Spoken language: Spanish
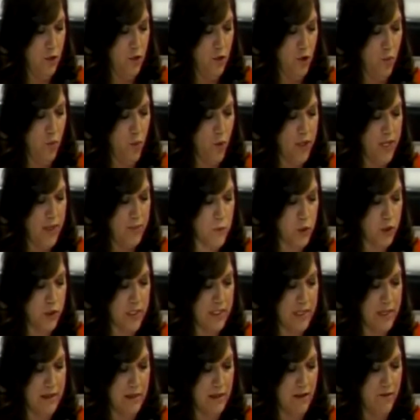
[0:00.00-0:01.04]
No podemos
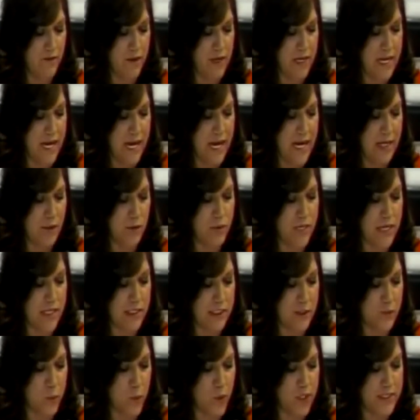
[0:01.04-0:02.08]
identificar una
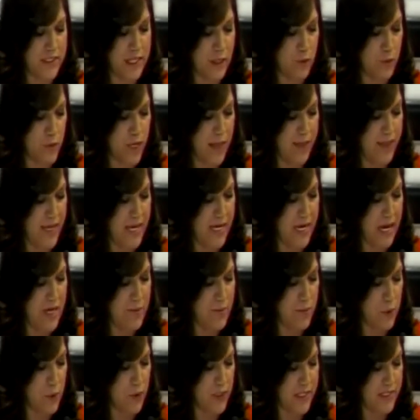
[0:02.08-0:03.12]
respuesta duradera
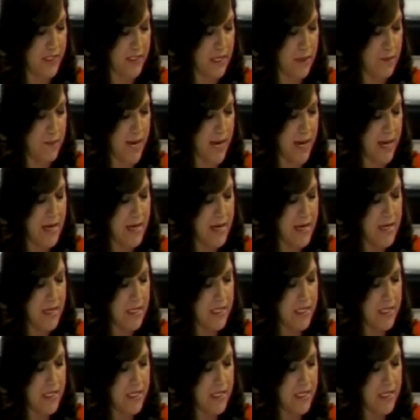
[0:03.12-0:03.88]
y progresiva